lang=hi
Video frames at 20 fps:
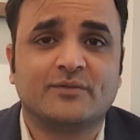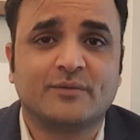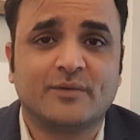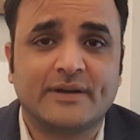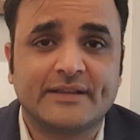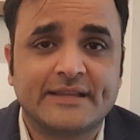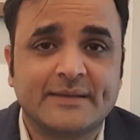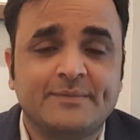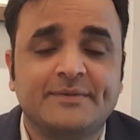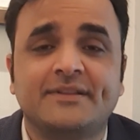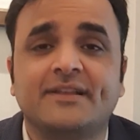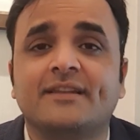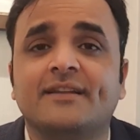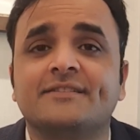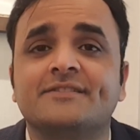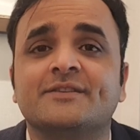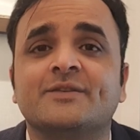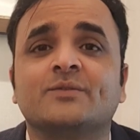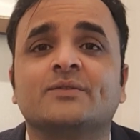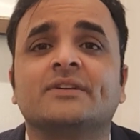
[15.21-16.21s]
वादा भी देना
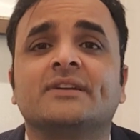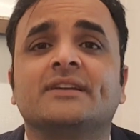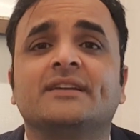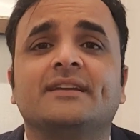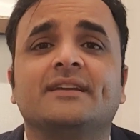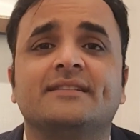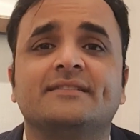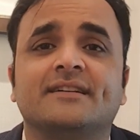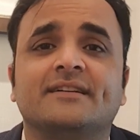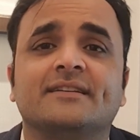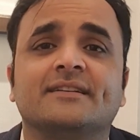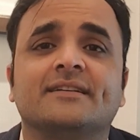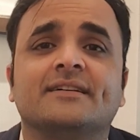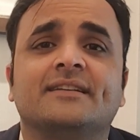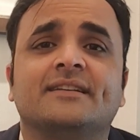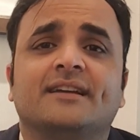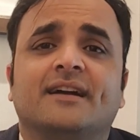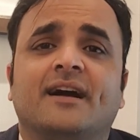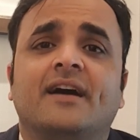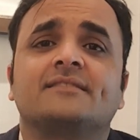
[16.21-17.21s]
चाहूँगा कि ये
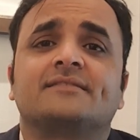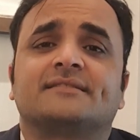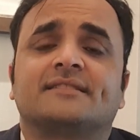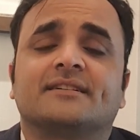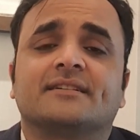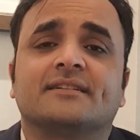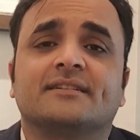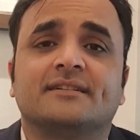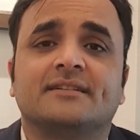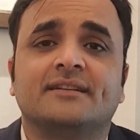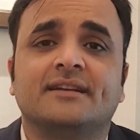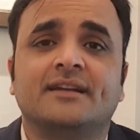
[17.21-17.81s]
जानकारी आज तक